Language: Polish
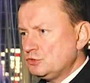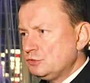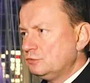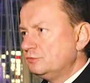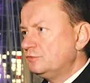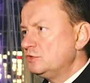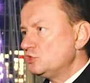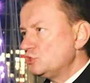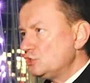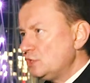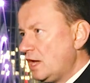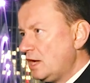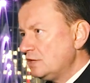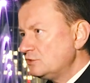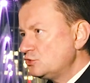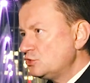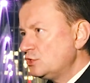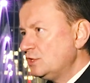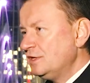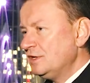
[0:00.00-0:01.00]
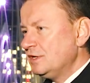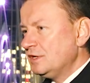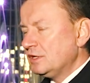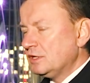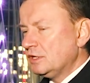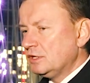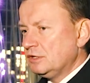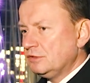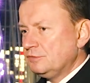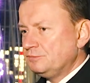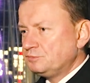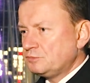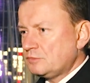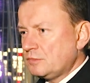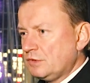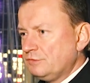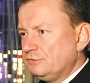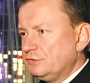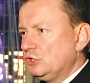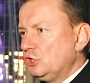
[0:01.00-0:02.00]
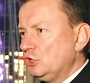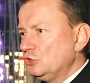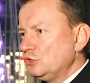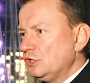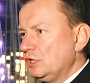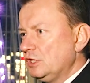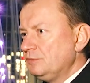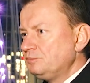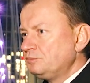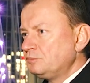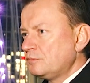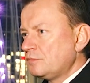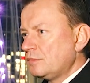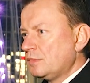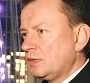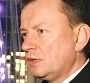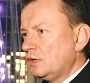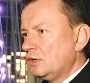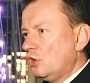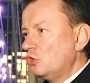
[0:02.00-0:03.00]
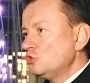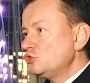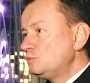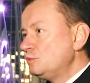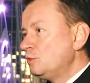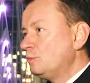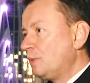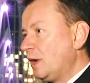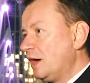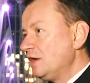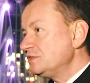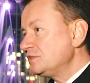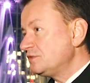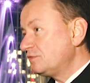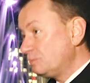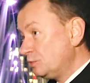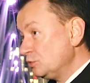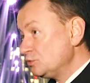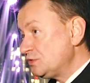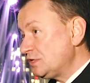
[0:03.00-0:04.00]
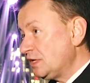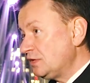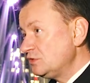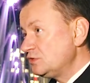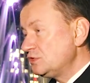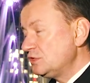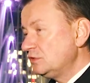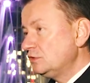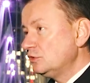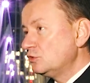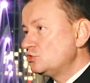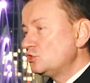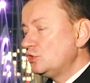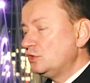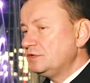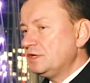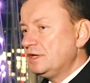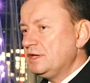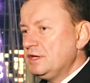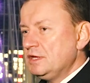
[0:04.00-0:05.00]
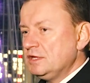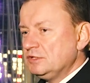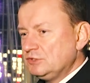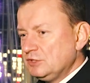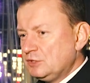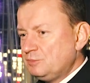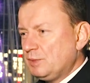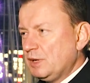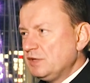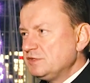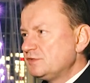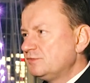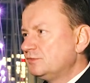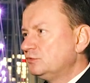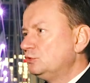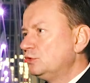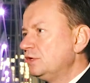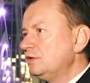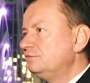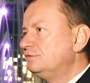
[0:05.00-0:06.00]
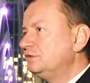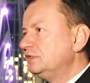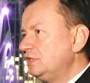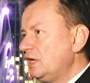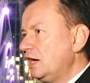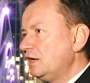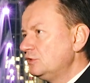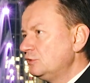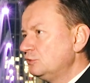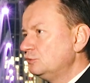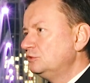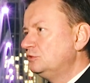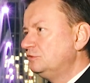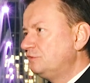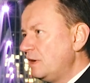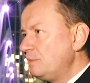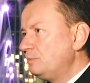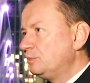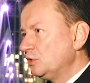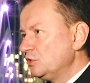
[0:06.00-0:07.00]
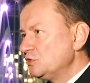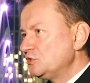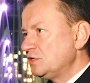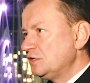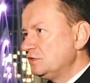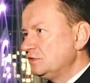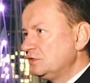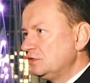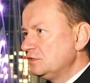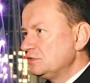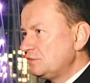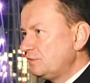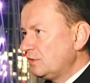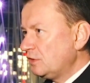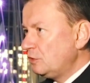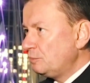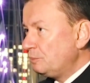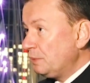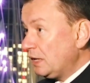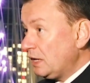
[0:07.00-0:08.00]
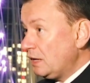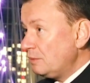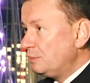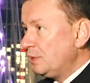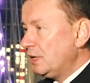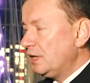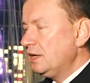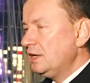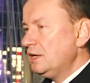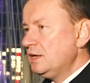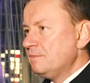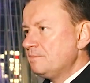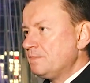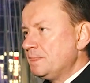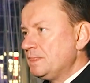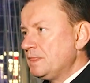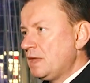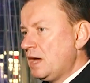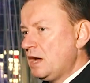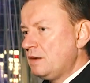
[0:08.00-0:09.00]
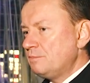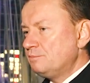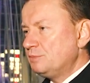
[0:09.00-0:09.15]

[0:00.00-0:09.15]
się również lunch y, w gronie y, ośmiu państw plus Stany Zjednoczone, tych państw, które wydają 2% swego PKB na